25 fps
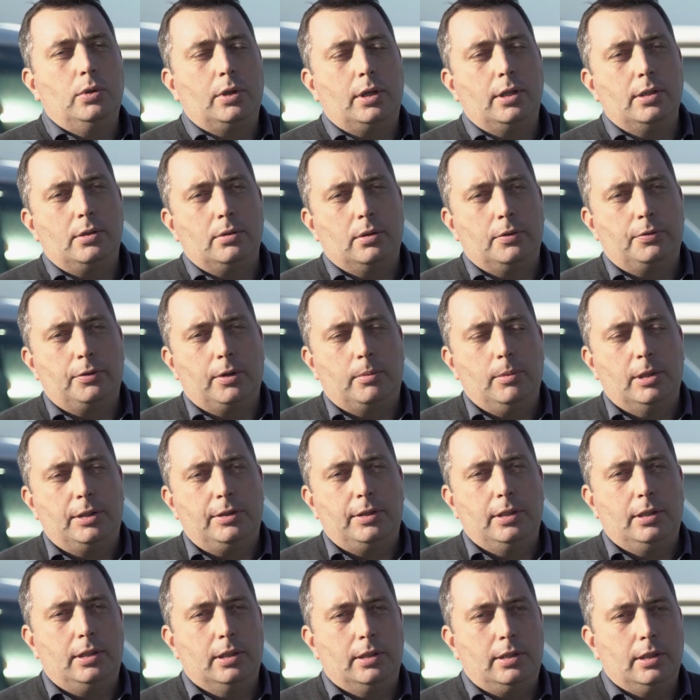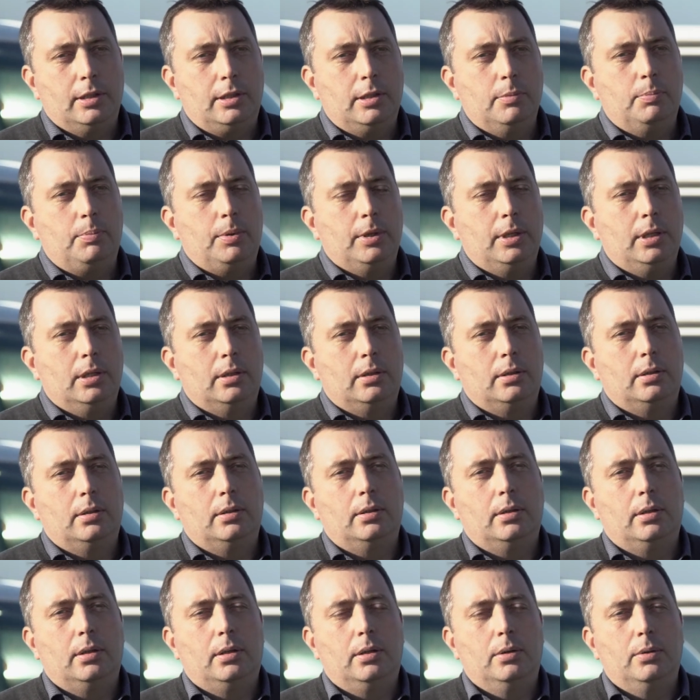le réseau informatique est équipé
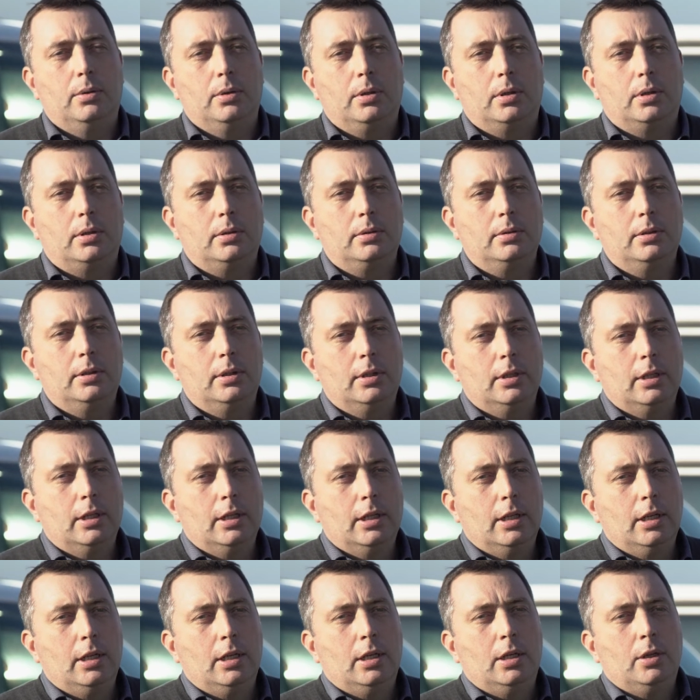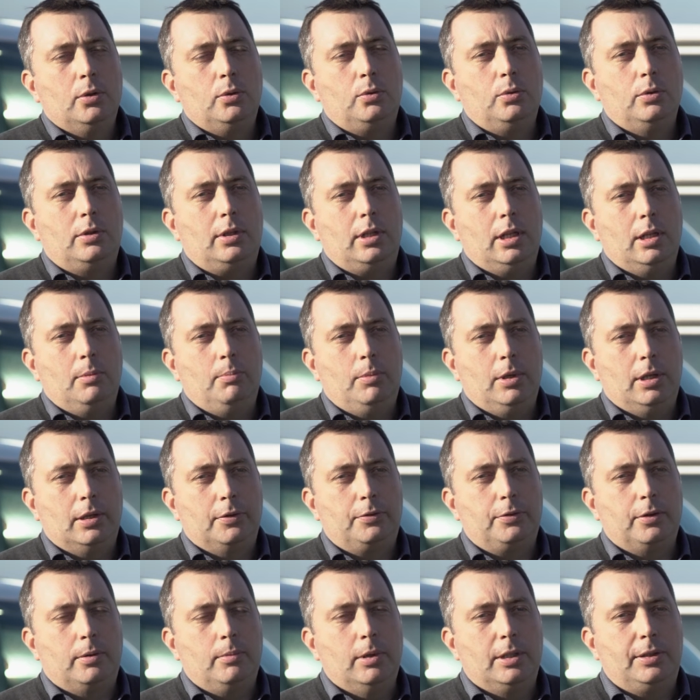en Legrand toutes les baies
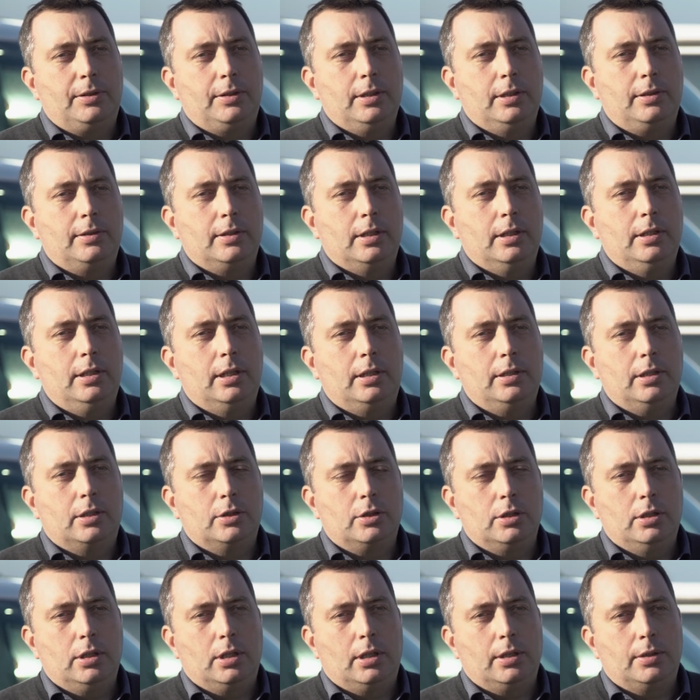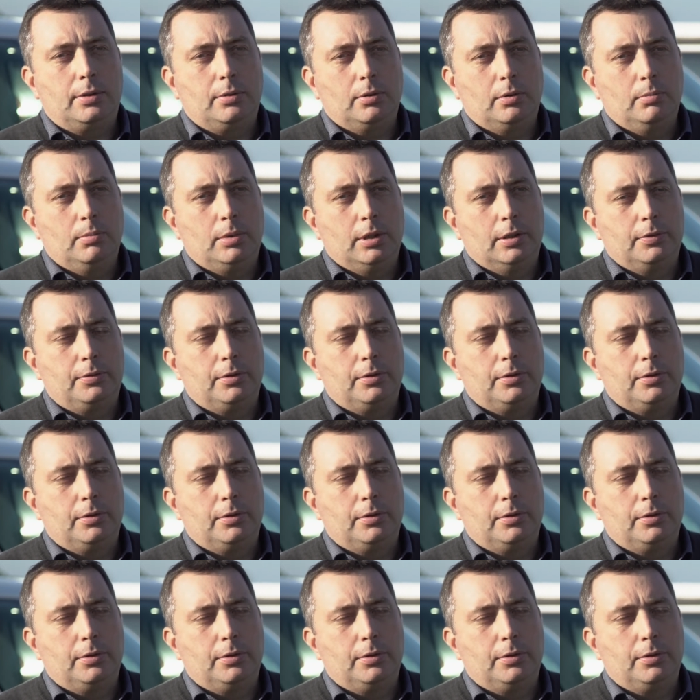informatiques, c'est les dernières générations de baies